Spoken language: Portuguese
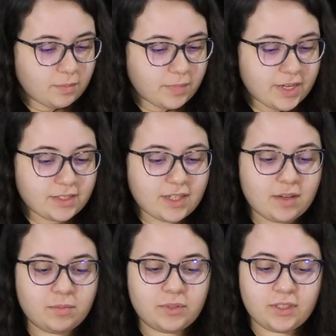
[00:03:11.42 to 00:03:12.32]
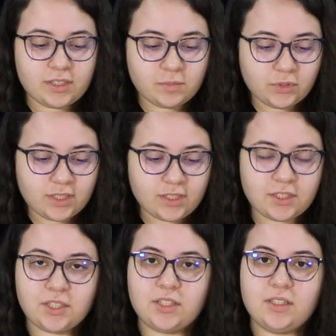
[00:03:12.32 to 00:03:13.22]
mas tem muitas
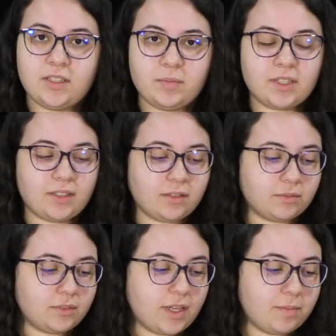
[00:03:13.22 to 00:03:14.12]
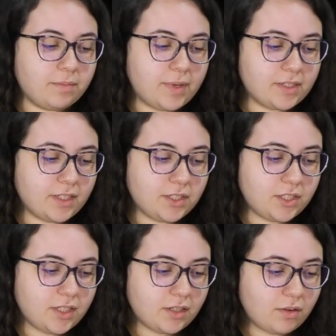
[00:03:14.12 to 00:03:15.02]
mudanças de dinâmica, então tem
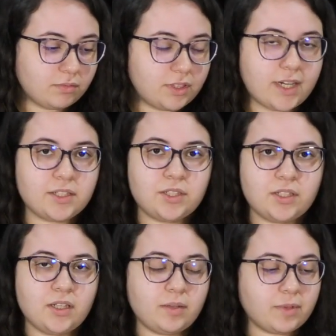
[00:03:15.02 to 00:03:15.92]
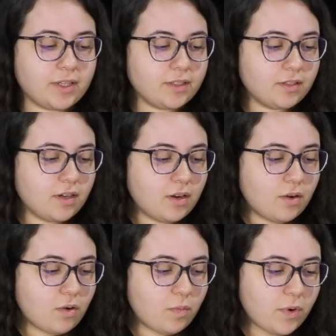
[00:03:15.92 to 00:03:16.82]
bastante contraste de dinâmica.
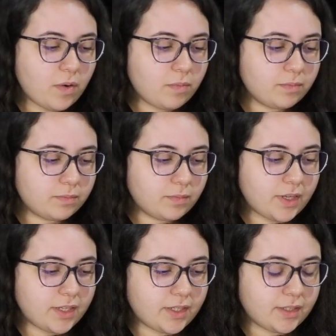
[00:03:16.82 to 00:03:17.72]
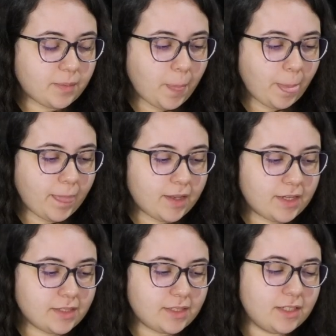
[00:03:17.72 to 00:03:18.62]
Como é uma
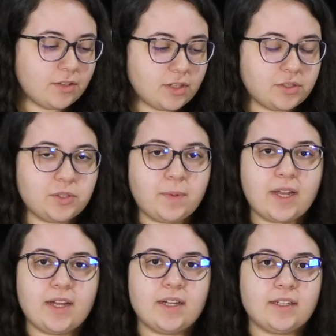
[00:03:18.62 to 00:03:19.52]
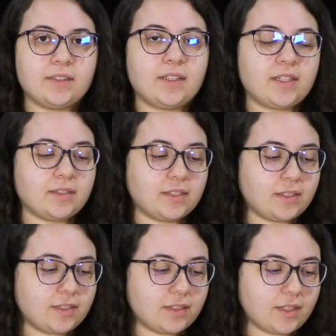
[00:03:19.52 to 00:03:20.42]
esse negócio de pegar
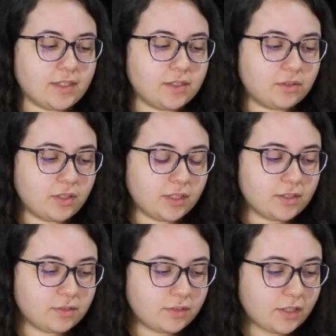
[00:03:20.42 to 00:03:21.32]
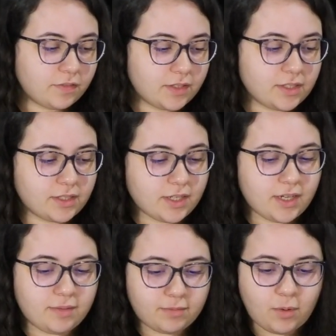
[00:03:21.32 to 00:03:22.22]
as, as cinco notas do hino da França
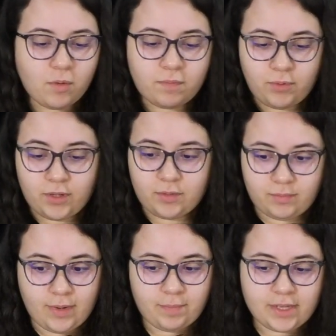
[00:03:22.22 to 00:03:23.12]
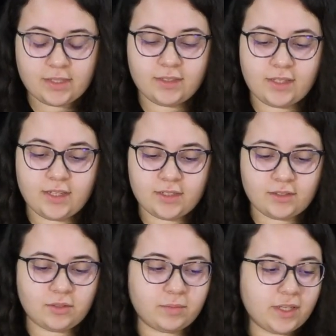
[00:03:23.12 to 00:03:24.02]
e compor uma peça inteira
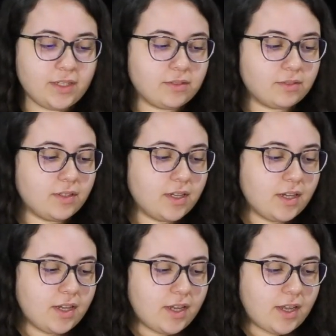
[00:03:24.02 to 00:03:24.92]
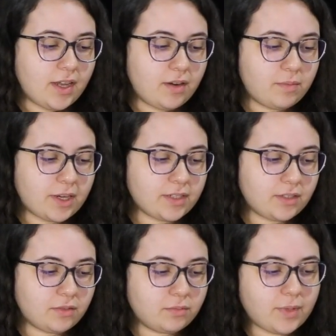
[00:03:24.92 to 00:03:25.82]
sobre isso é uma
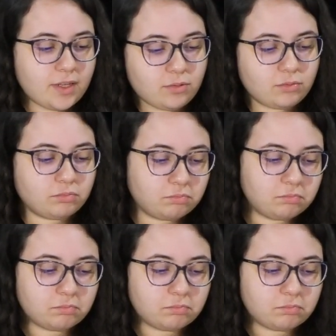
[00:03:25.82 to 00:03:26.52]
questão meio